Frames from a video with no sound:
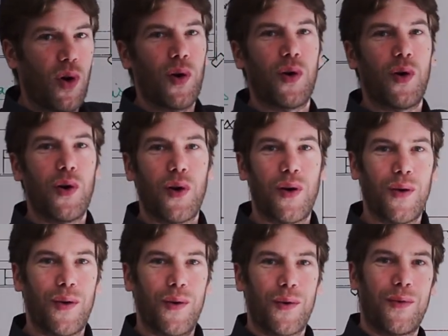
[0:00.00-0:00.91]
encore
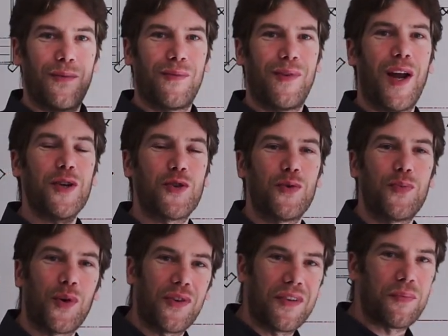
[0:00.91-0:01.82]
euh,
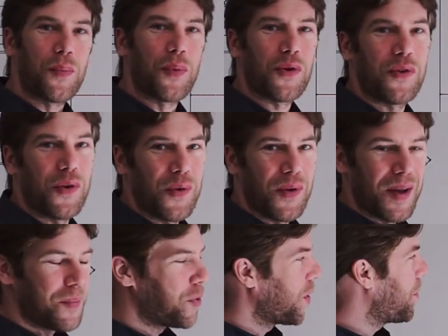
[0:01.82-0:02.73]
largement disproportionné
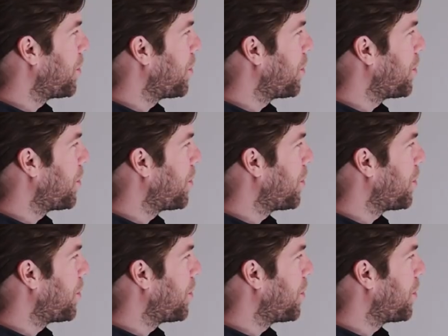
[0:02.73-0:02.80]
pour les